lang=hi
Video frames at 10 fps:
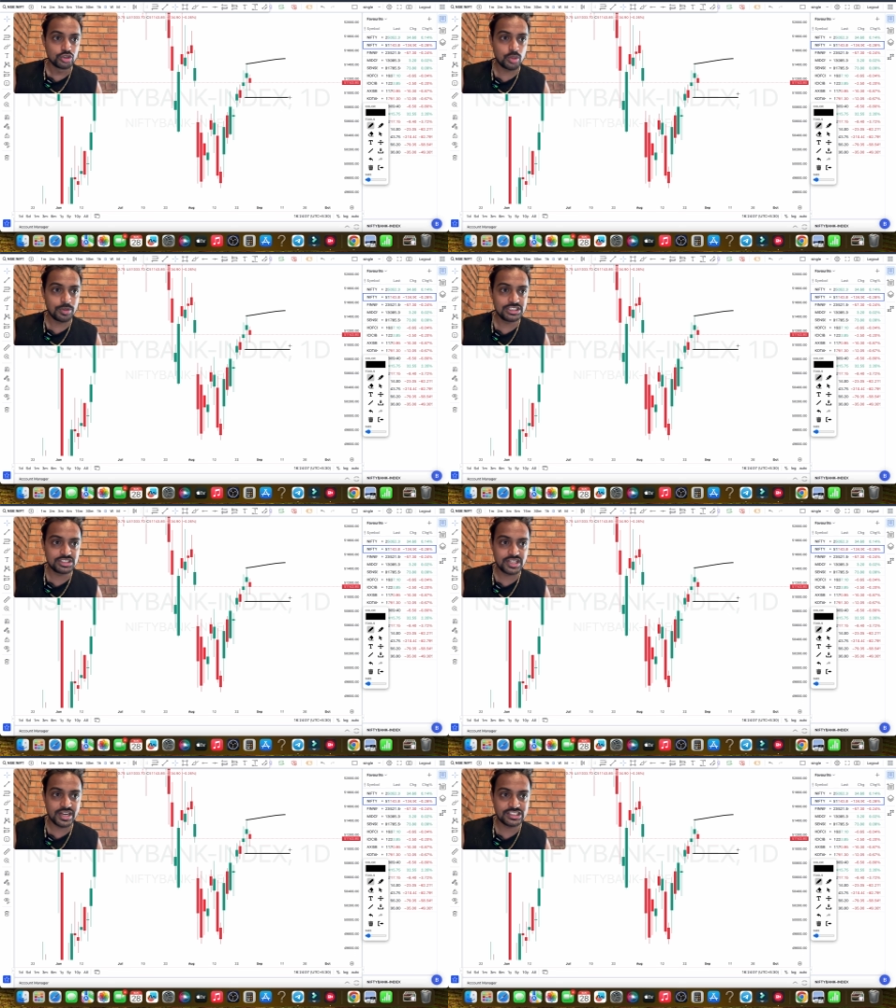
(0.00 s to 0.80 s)
सो मैं जिस
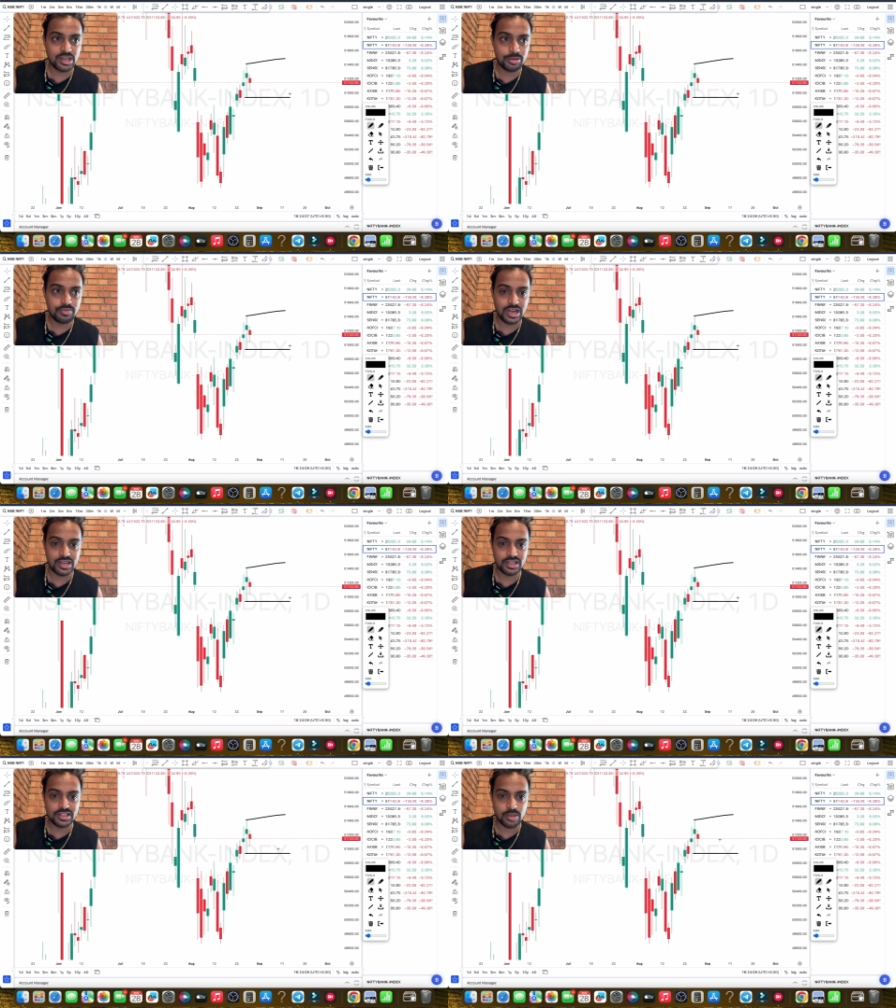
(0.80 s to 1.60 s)
तरीके से अभी फिलहाल
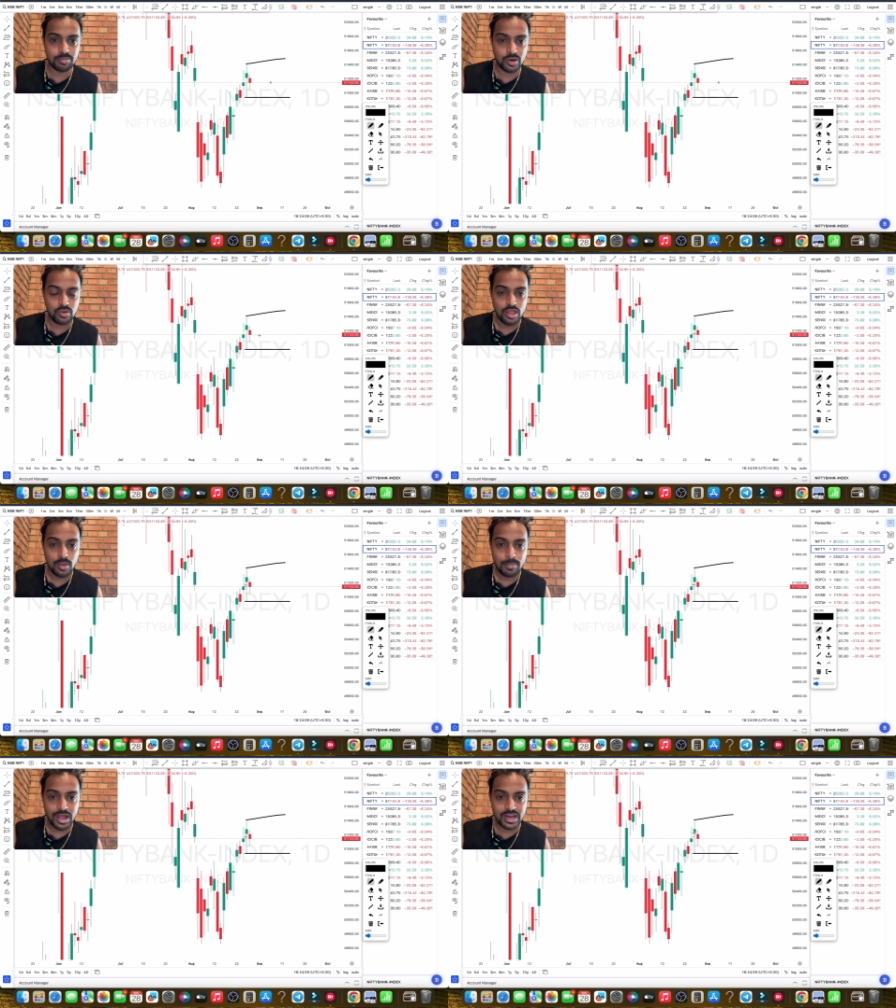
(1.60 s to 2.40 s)
के लिए देख पा रहा
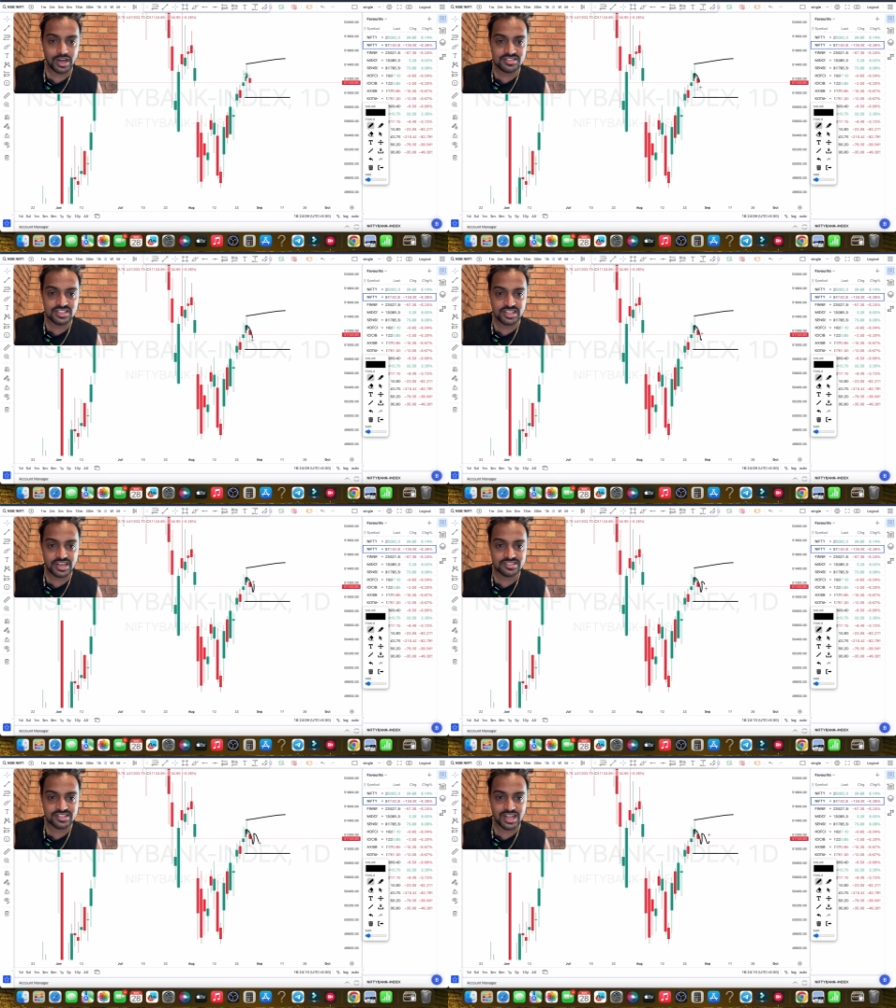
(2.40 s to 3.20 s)
हूँ मार्केट इसी
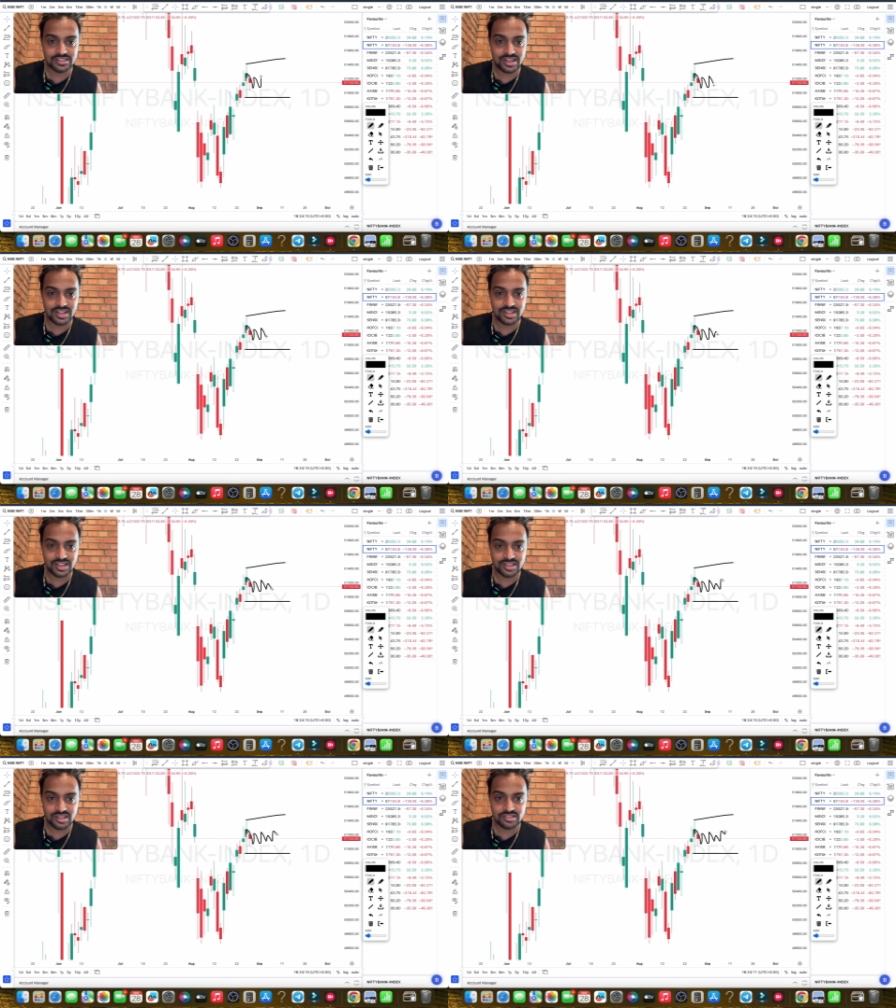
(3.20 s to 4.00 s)
तरीके से अंदर अंदर
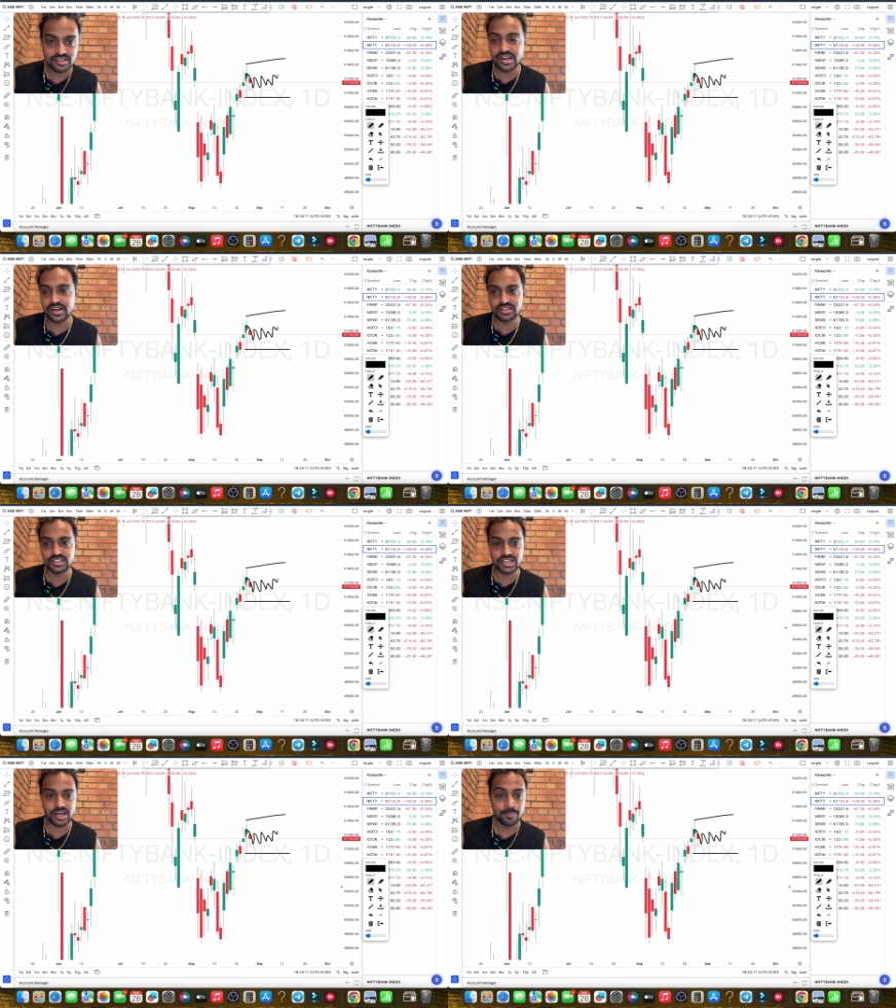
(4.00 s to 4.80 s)
अंदर अंदर ट्रेड करते
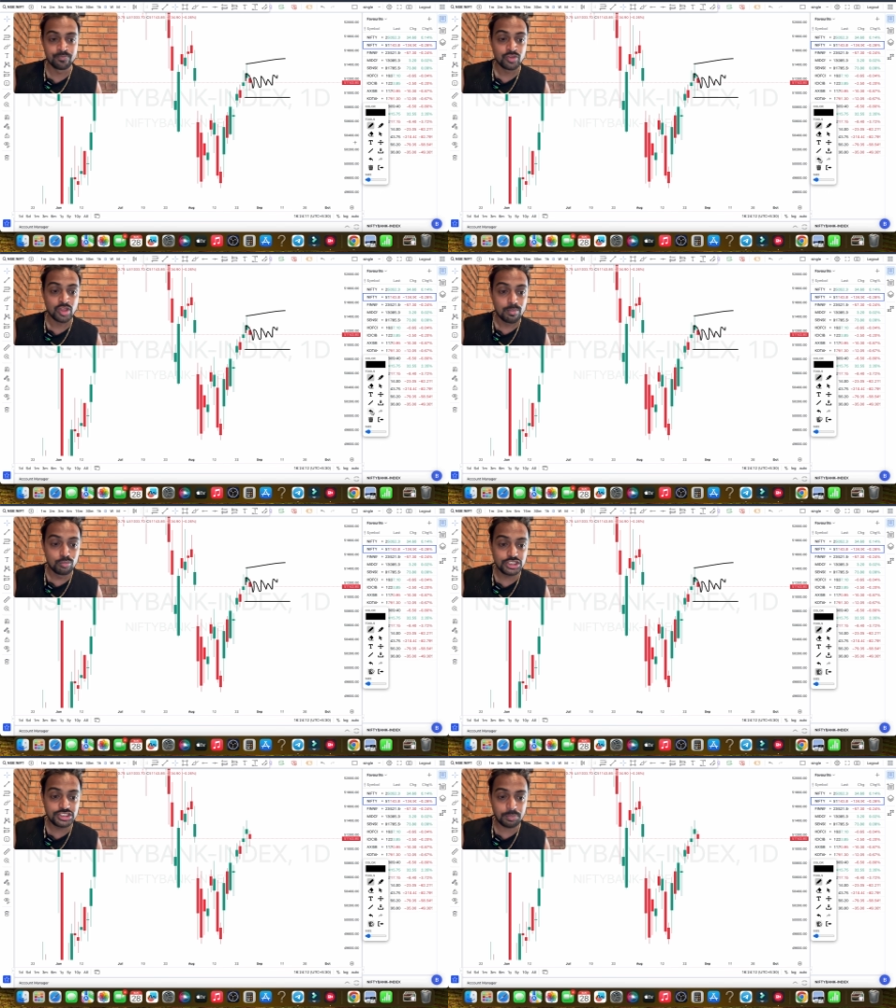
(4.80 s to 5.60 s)
जा रहा है
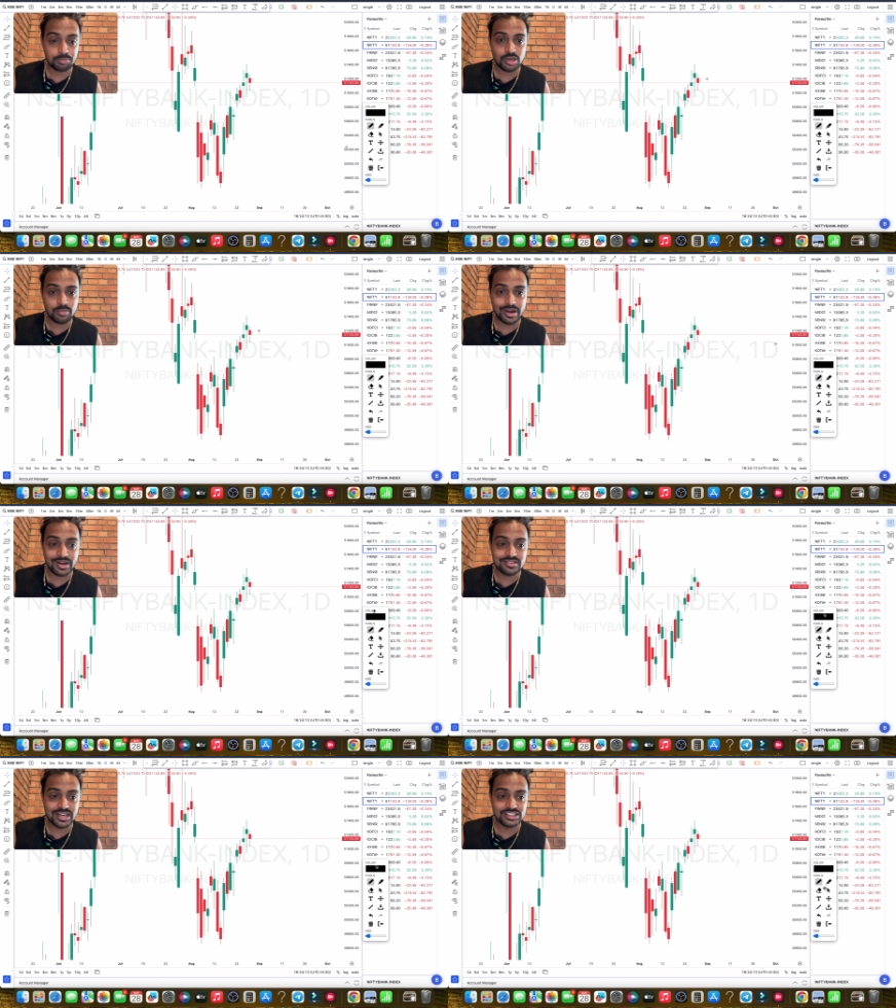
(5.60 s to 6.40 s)
मुझे जब तक मार्केट
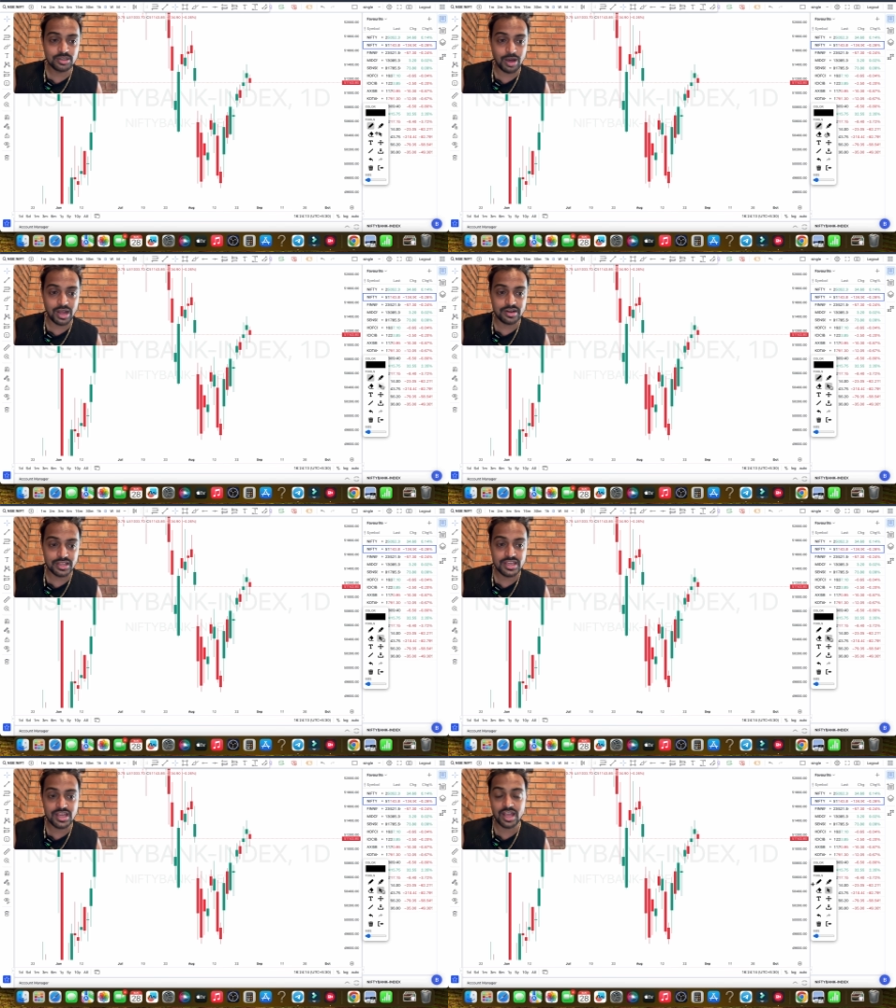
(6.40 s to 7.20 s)
इस रेंज से बाहर
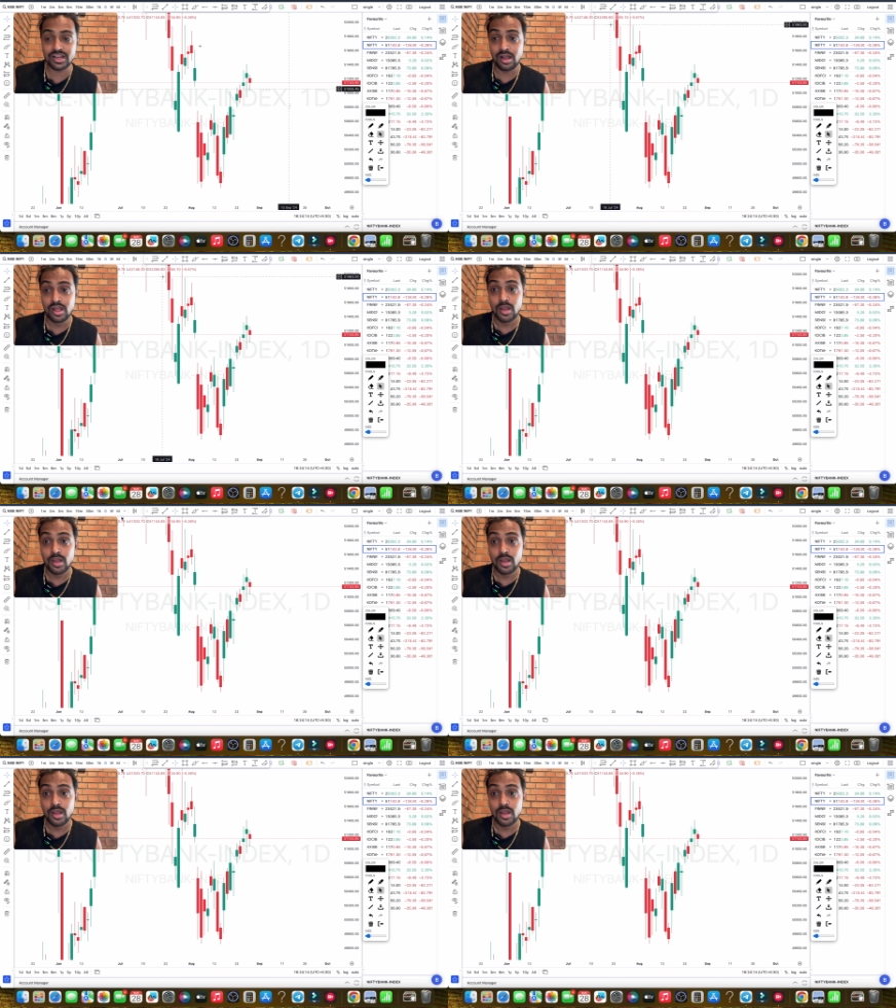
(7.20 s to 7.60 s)
नहीं आएगा